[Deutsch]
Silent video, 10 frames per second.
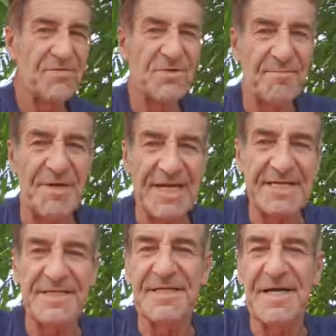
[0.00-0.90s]
Und die
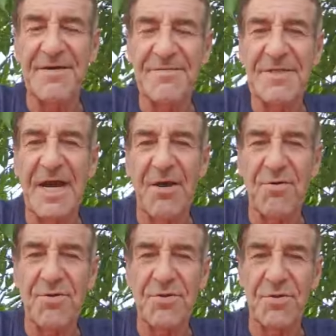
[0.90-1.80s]
Blätter sind
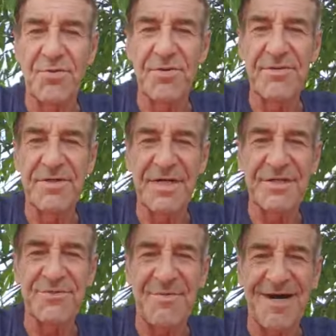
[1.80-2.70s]
auch grün,
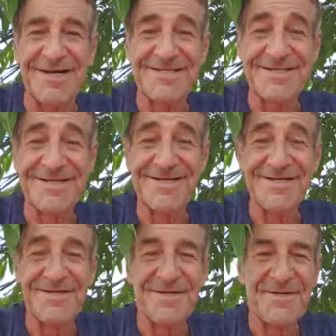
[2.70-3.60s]
nicht schwarz.
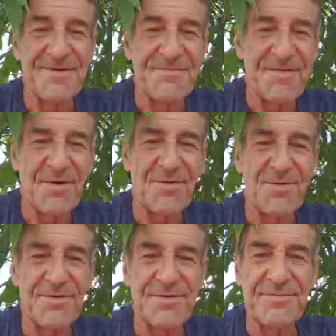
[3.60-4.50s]

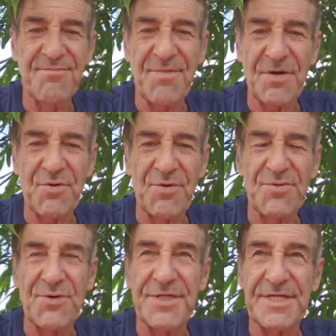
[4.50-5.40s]
Und mal
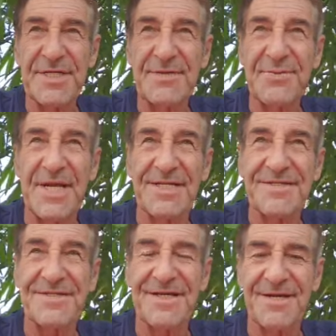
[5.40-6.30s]
gucken, wo ich das
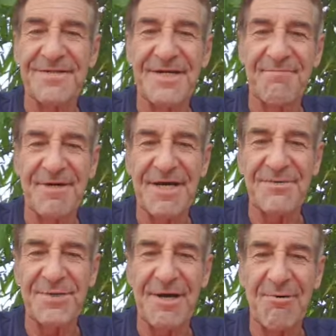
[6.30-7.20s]
hinpflanzen kann. Sagt
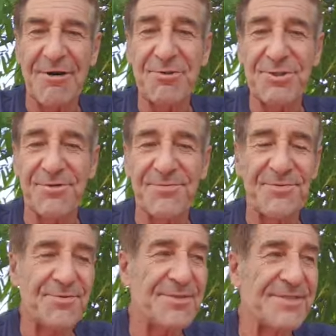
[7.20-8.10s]
meine Frau auch schon,
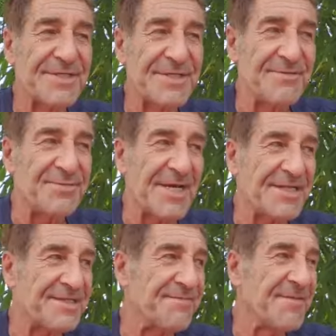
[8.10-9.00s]
wo will ich das
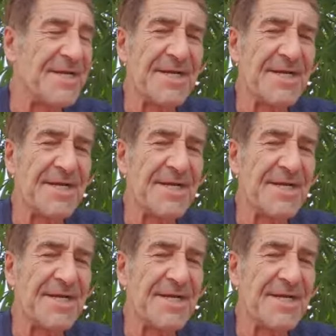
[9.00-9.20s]
hinpflanzen?